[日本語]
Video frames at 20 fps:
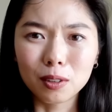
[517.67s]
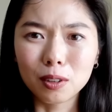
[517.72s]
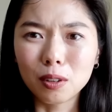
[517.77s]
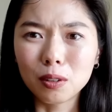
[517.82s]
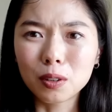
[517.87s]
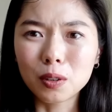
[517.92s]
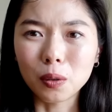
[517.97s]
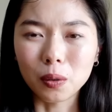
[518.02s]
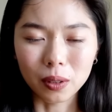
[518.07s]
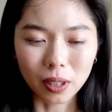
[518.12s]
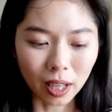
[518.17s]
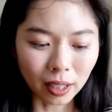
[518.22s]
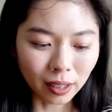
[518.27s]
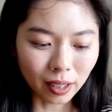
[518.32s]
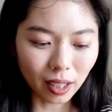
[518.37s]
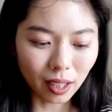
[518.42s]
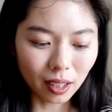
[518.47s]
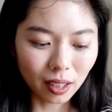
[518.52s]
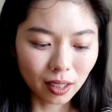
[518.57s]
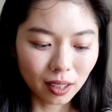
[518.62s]
嘘なん
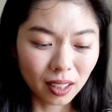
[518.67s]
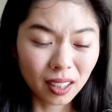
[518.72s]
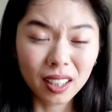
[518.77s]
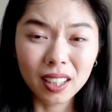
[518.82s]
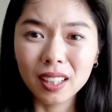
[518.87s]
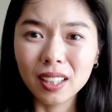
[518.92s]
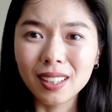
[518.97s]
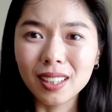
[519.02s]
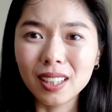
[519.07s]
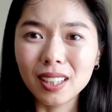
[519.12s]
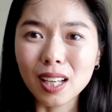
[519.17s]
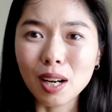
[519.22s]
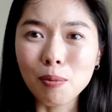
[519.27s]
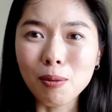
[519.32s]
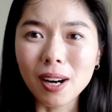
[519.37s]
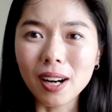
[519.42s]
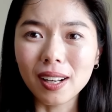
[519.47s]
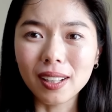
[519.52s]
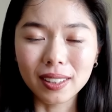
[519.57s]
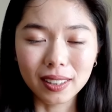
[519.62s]
でや
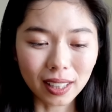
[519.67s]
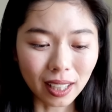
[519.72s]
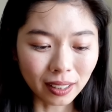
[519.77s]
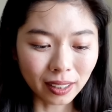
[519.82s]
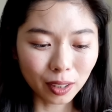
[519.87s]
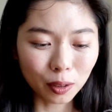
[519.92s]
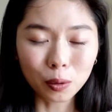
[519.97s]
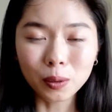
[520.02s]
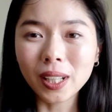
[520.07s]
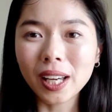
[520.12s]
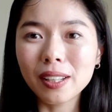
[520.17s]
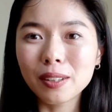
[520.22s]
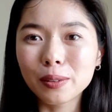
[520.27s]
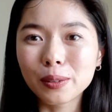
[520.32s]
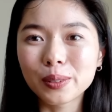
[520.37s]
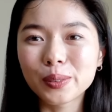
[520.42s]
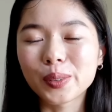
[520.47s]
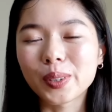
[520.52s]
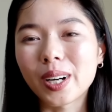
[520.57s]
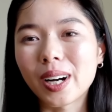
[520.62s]
ばなんで来ない
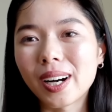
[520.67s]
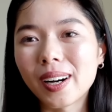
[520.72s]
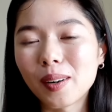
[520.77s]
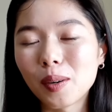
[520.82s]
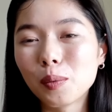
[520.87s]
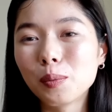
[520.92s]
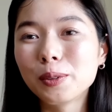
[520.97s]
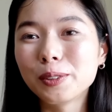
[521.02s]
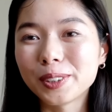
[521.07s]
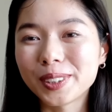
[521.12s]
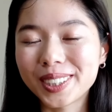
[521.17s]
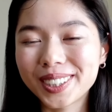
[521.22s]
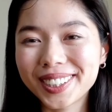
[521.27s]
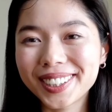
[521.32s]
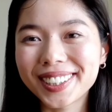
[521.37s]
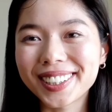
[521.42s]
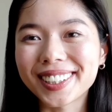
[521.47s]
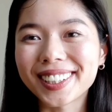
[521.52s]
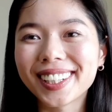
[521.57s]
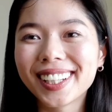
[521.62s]
のとか思う
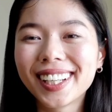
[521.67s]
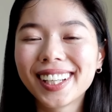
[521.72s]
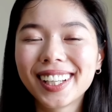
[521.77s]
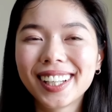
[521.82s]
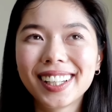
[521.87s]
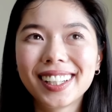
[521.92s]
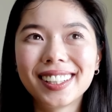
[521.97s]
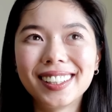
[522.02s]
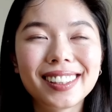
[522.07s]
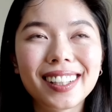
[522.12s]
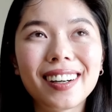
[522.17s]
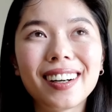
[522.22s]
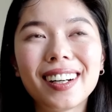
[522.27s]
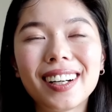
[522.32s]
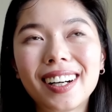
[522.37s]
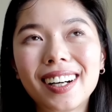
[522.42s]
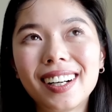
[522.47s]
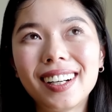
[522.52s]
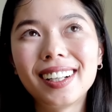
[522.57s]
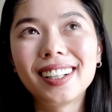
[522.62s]
し、だか
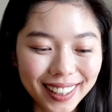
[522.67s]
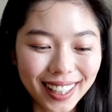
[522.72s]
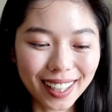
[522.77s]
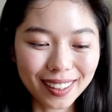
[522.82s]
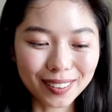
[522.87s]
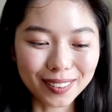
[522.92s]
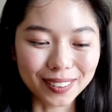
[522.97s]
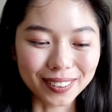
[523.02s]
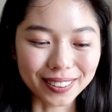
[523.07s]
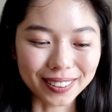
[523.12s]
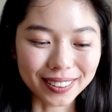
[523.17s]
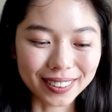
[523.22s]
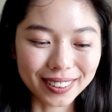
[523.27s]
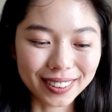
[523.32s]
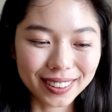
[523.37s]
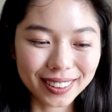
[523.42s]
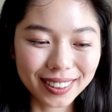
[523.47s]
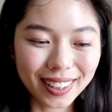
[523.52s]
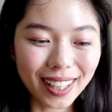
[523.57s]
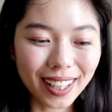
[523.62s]
ら結構
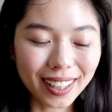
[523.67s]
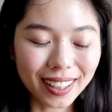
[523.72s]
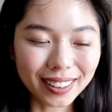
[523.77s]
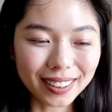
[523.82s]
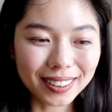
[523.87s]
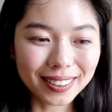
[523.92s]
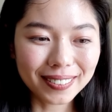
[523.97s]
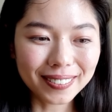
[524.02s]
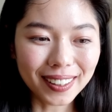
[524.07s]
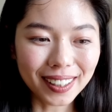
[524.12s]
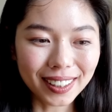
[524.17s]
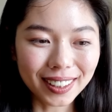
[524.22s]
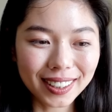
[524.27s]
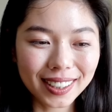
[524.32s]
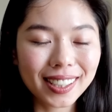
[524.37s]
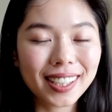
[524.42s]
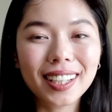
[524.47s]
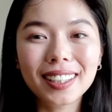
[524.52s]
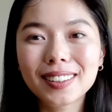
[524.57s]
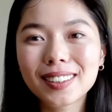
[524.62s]
生活は
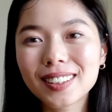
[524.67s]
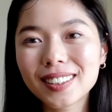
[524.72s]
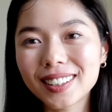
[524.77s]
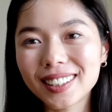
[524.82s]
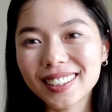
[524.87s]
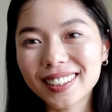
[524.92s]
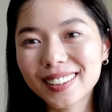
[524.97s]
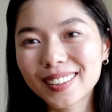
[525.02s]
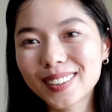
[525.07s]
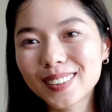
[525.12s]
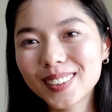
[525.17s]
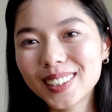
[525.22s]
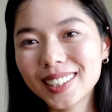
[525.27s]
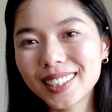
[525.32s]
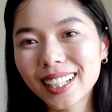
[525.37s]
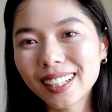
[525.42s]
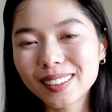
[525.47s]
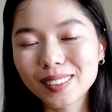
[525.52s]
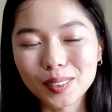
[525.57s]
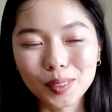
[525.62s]
しやすい
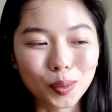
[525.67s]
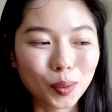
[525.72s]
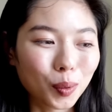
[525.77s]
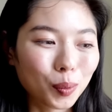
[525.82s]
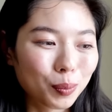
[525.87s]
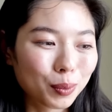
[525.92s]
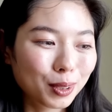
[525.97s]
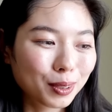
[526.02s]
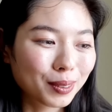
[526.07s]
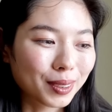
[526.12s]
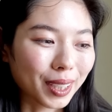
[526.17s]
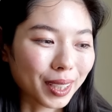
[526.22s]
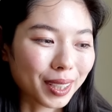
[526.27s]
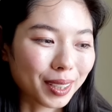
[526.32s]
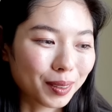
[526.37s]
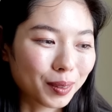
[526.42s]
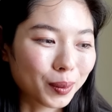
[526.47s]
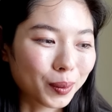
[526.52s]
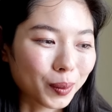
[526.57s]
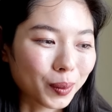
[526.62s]
国だと思うんだ
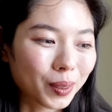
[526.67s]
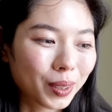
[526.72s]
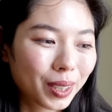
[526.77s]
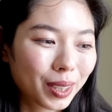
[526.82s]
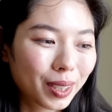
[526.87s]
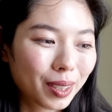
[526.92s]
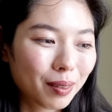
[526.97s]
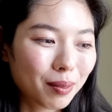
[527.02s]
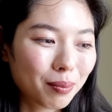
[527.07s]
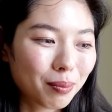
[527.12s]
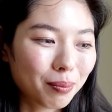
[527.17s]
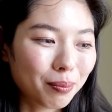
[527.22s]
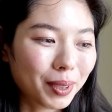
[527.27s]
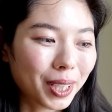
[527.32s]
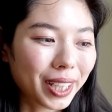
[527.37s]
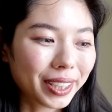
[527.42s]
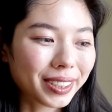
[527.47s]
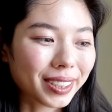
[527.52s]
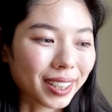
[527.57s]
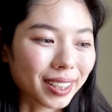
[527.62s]
けど、
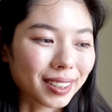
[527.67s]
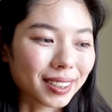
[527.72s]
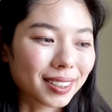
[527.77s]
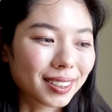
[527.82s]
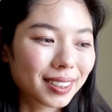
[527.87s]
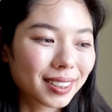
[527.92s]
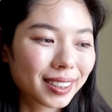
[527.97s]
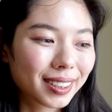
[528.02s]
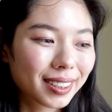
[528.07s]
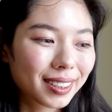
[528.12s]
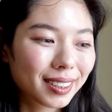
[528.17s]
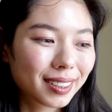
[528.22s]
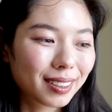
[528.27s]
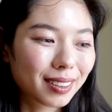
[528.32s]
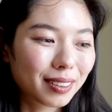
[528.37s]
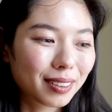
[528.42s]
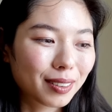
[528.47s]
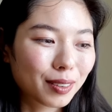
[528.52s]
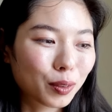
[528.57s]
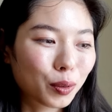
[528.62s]
皆さん
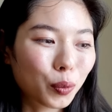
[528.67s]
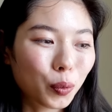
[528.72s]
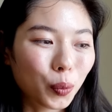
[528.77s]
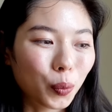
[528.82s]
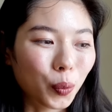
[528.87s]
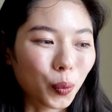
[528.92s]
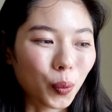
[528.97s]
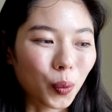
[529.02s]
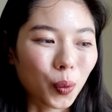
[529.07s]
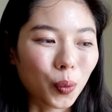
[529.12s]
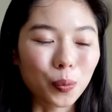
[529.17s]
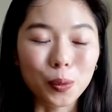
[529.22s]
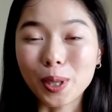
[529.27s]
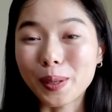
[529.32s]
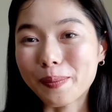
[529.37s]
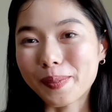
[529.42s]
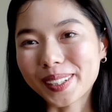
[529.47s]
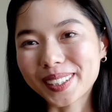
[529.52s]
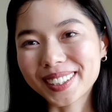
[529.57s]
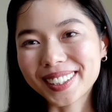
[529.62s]
どう思
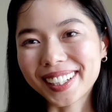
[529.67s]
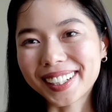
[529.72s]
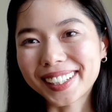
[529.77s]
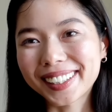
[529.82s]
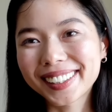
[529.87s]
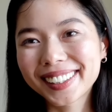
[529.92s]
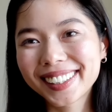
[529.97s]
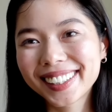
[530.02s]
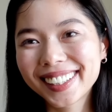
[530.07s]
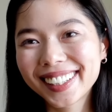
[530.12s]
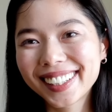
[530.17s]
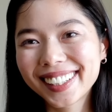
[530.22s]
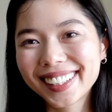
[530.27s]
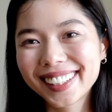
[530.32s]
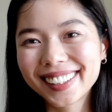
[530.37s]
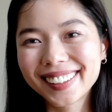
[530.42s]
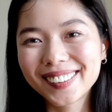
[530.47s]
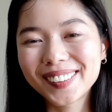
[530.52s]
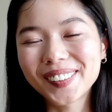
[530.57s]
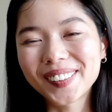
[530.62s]
いますか？
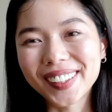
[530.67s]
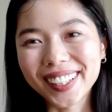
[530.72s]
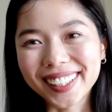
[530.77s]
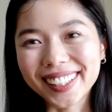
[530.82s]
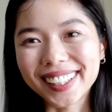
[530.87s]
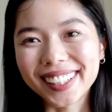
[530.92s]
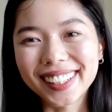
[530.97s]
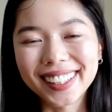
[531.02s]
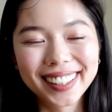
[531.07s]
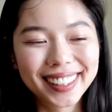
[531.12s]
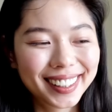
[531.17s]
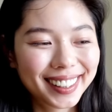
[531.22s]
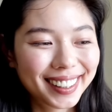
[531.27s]
どうかな？